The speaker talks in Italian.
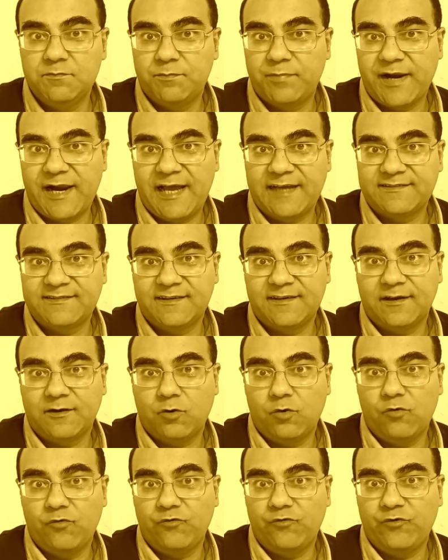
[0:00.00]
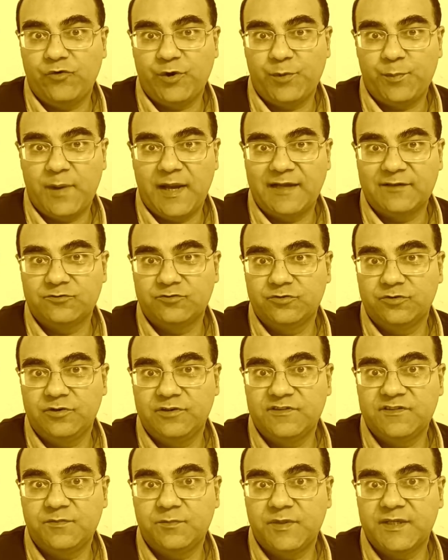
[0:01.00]
in pratica confermando
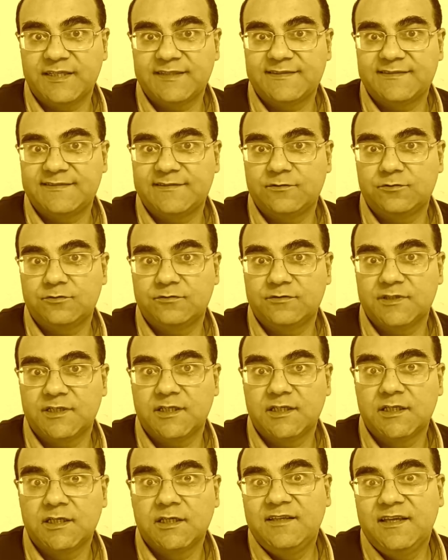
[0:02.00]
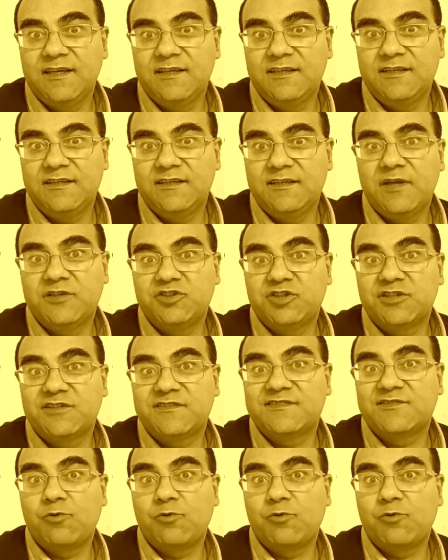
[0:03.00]
l'ispirazione dei Magic